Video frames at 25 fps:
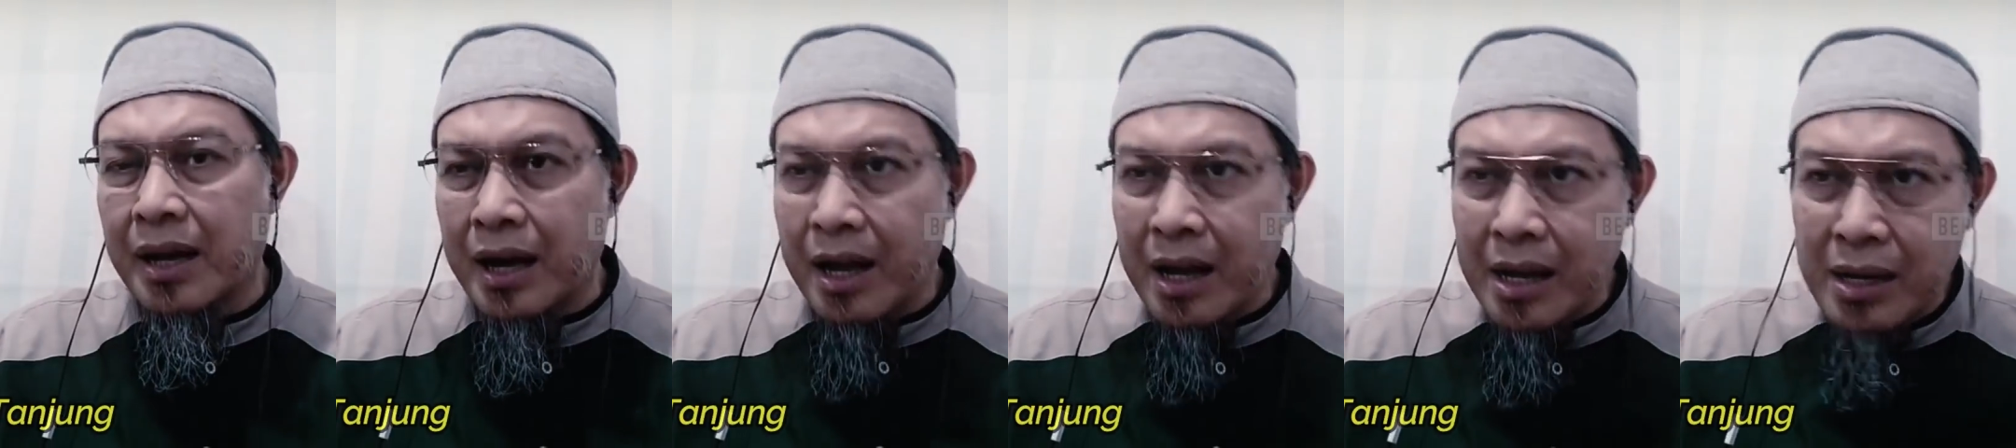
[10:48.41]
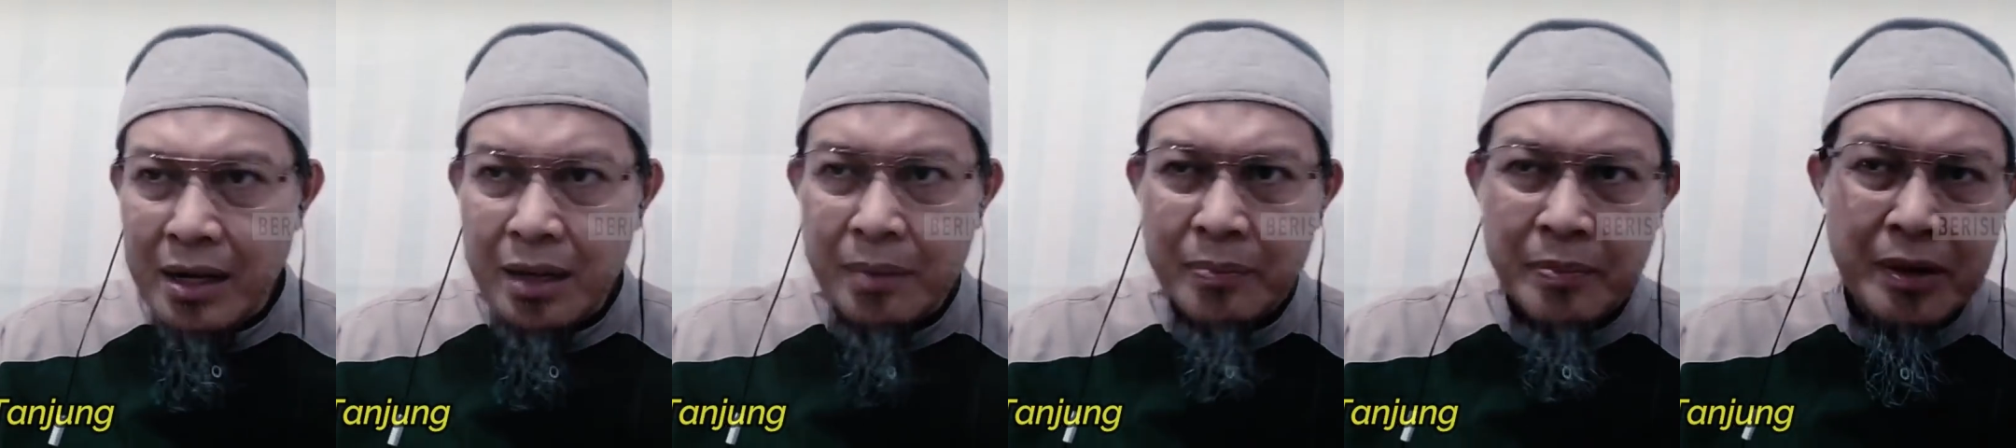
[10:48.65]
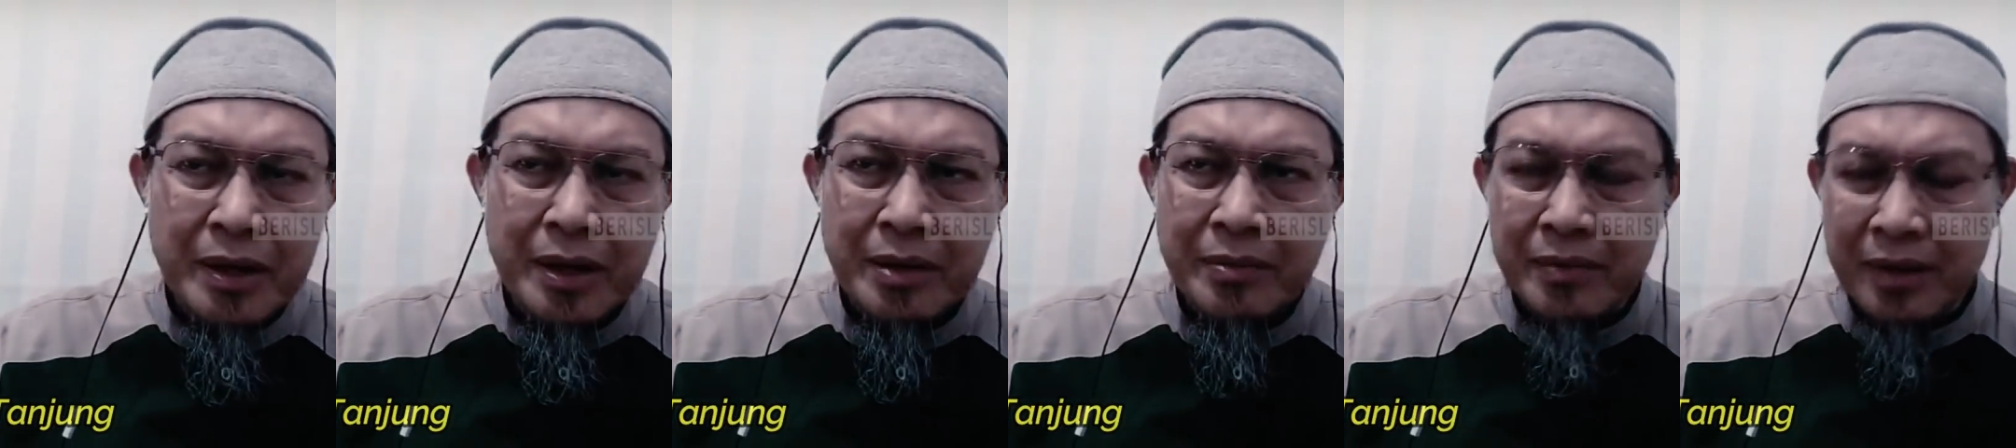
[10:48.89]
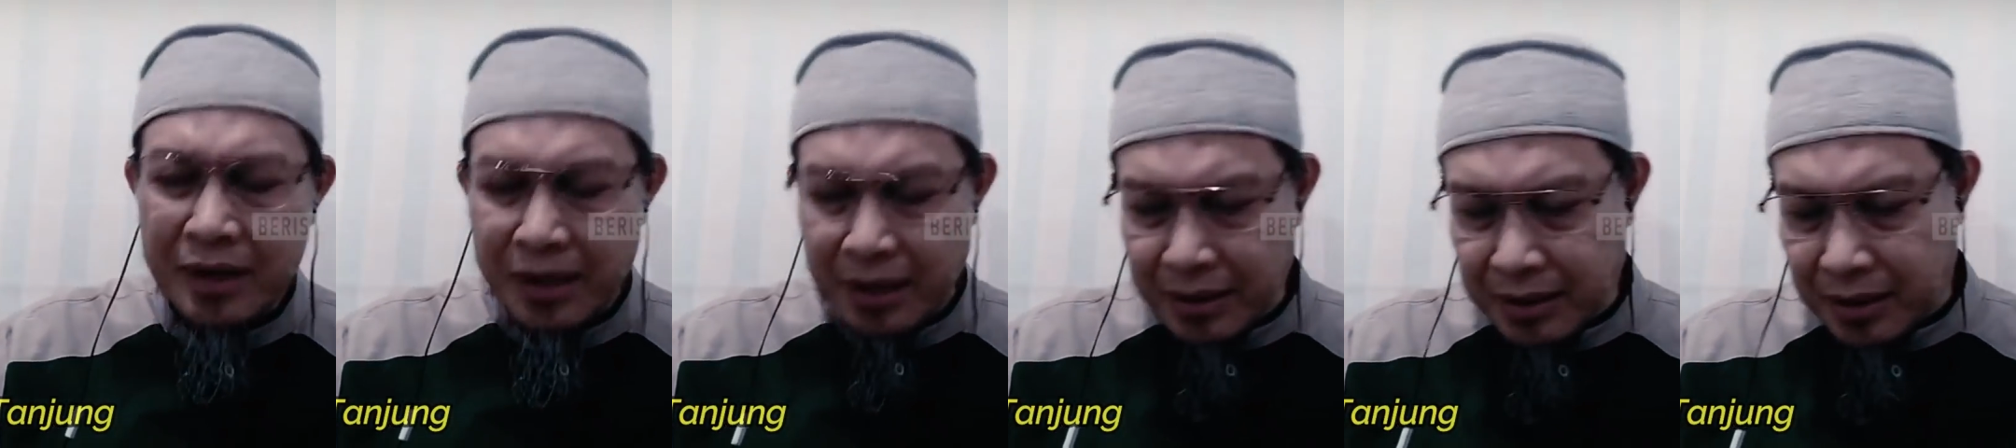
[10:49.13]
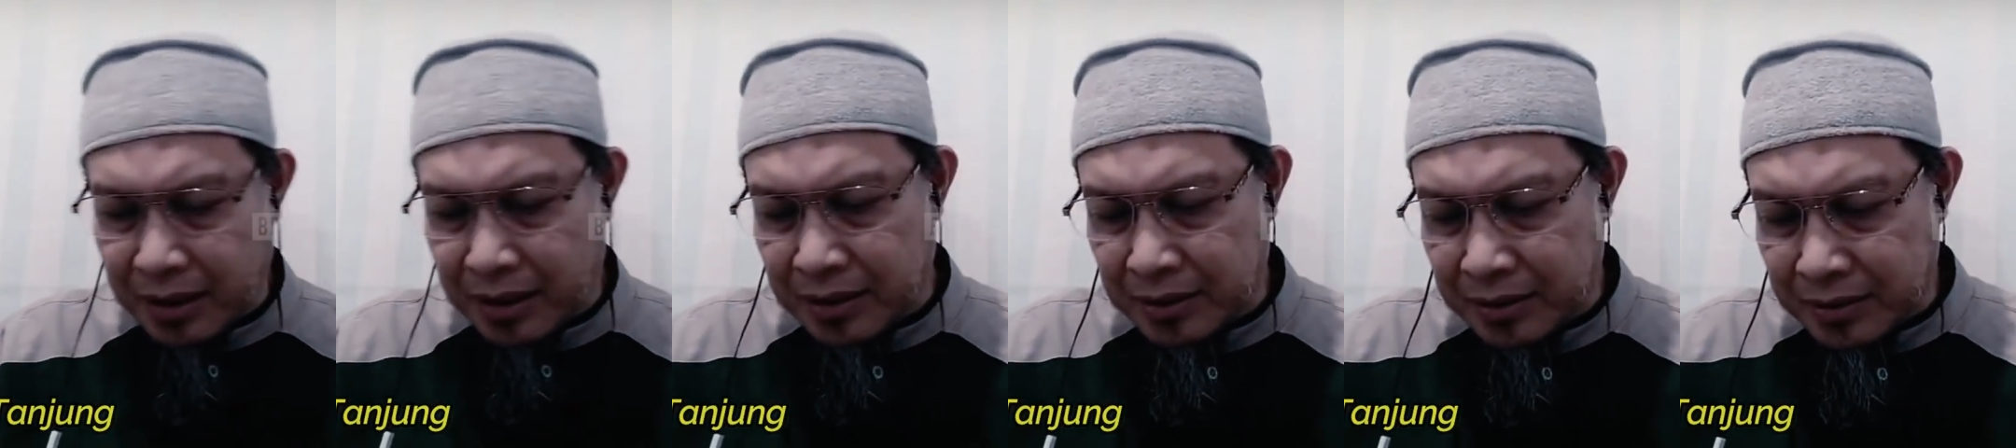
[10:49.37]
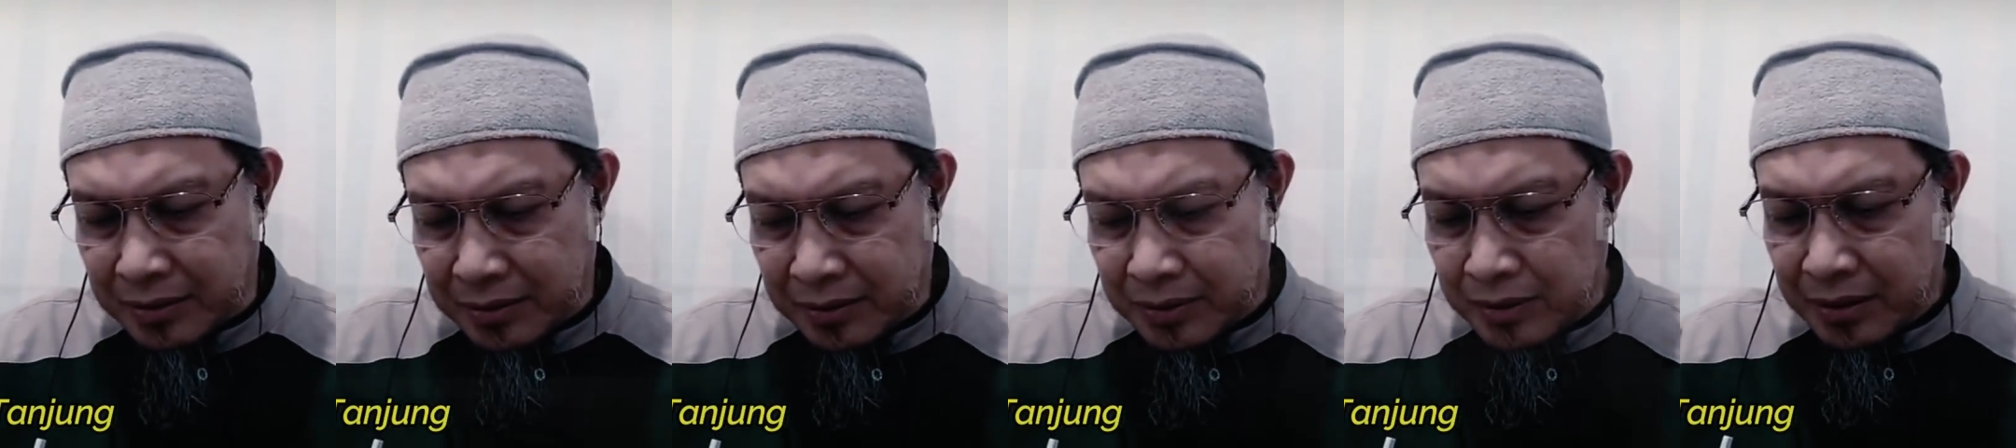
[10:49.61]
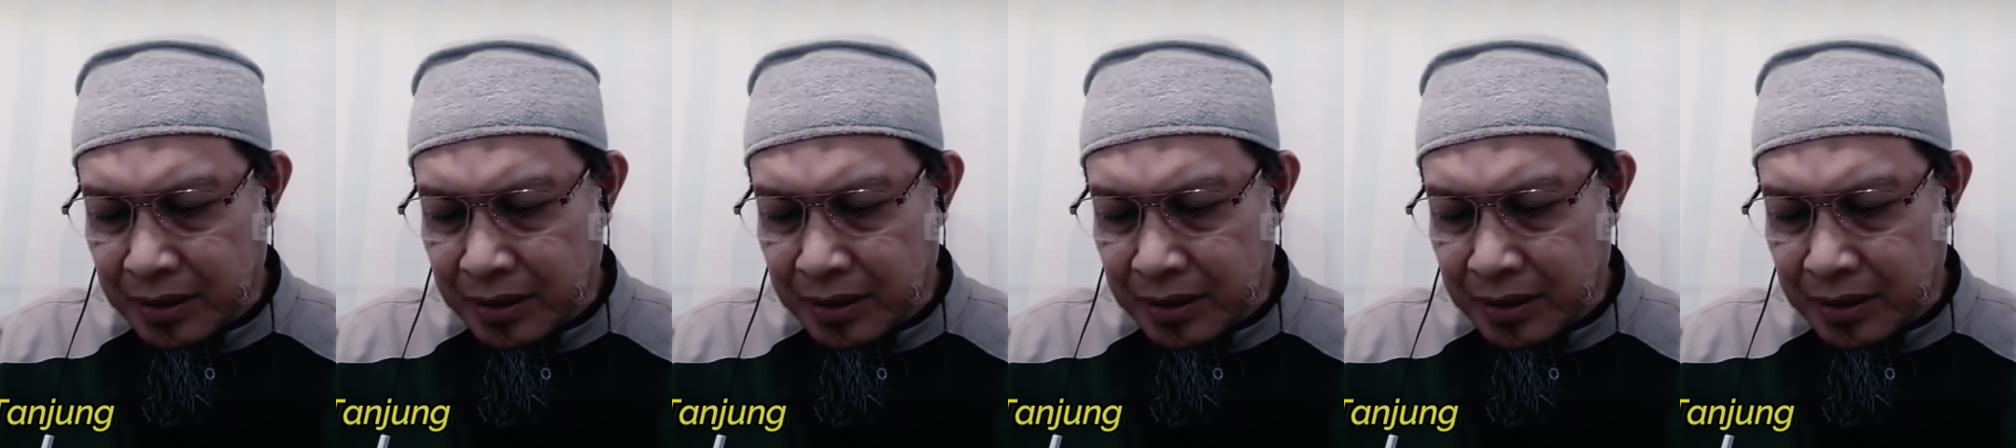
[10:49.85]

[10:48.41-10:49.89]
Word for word: ada pada mereka